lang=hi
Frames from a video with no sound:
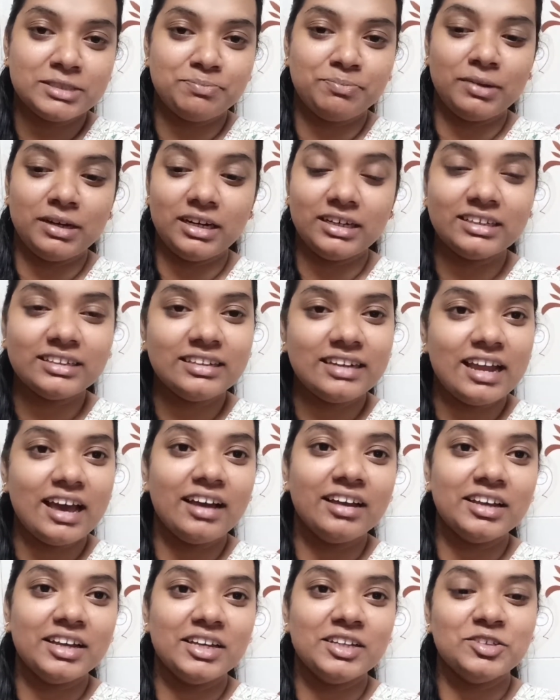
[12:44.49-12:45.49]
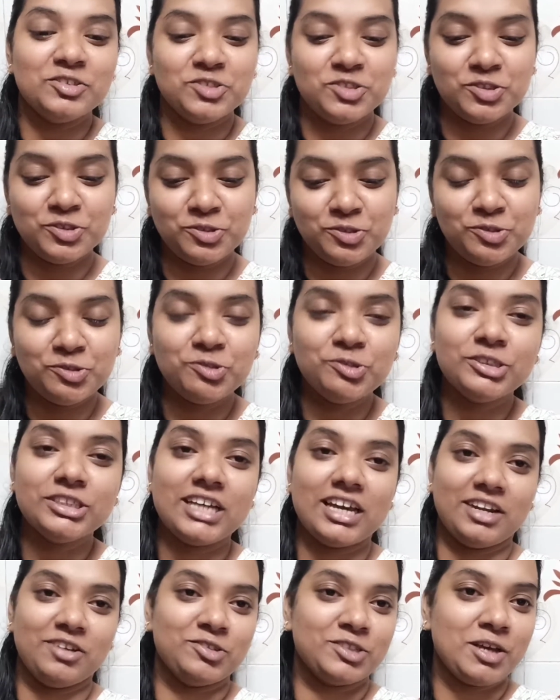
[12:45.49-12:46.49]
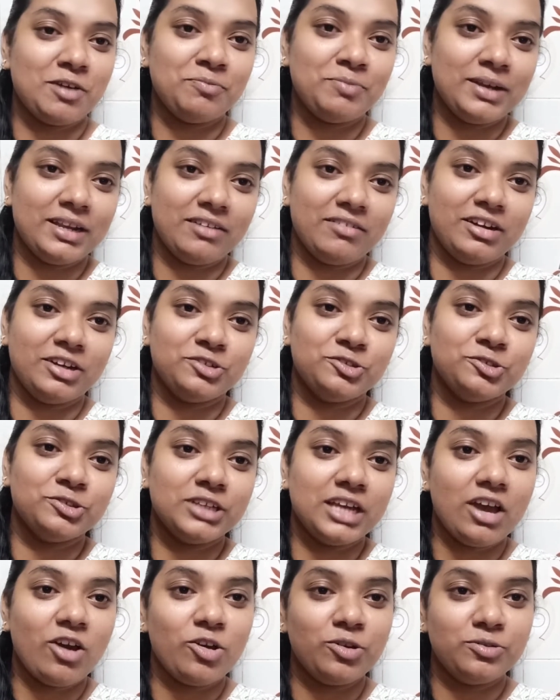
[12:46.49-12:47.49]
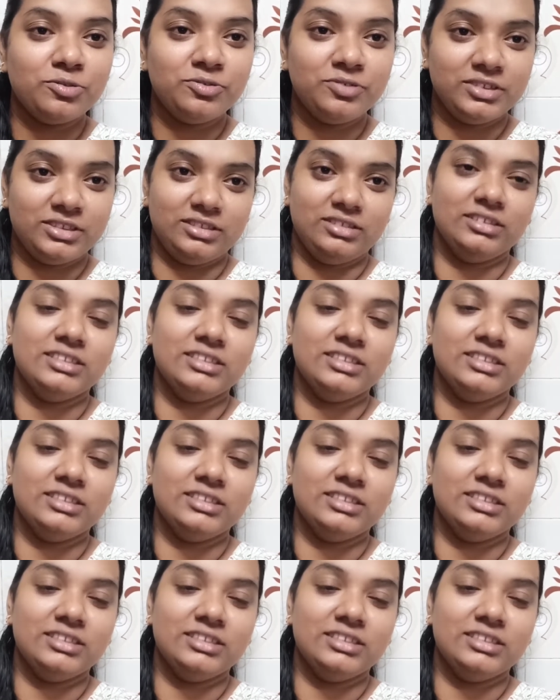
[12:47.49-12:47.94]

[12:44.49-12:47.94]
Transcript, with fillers: पलटना है जो टूट जा रहा है उसका पहला वाला टूट गया और फिर